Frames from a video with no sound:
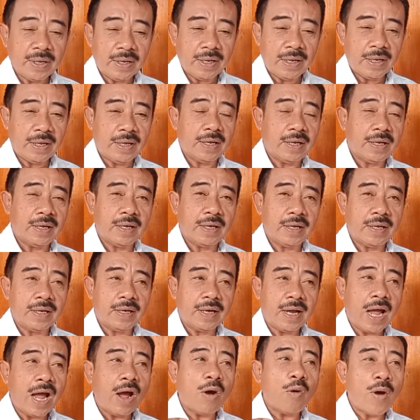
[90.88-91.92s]
eh,
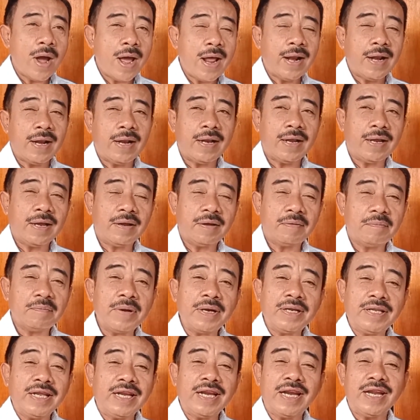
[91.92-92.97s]
awal
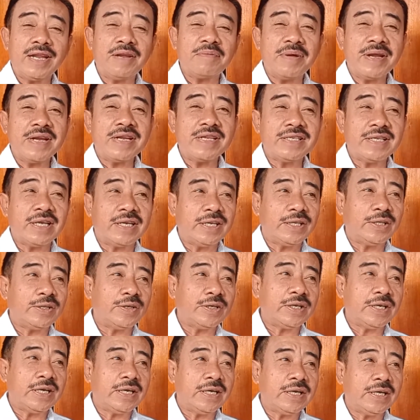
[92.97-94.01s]
berdirinya mention itu
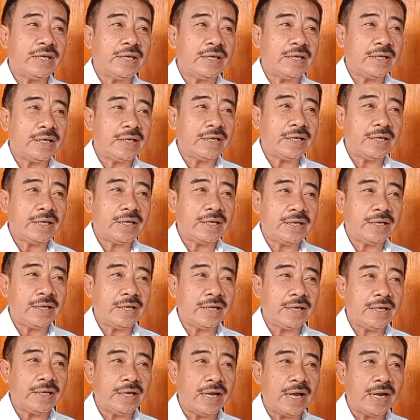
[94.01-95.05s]

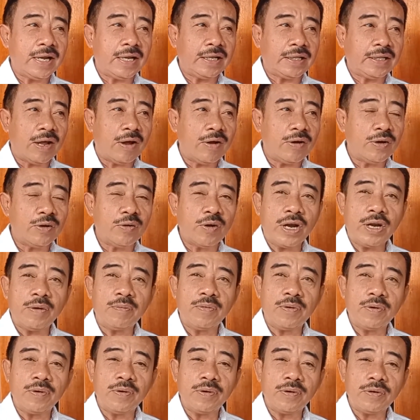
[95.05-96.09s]
eh, dari tahun
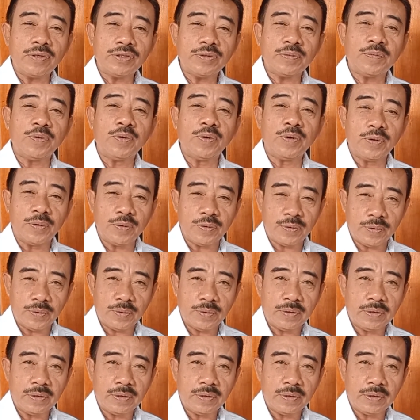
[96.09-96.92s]
2010 uh,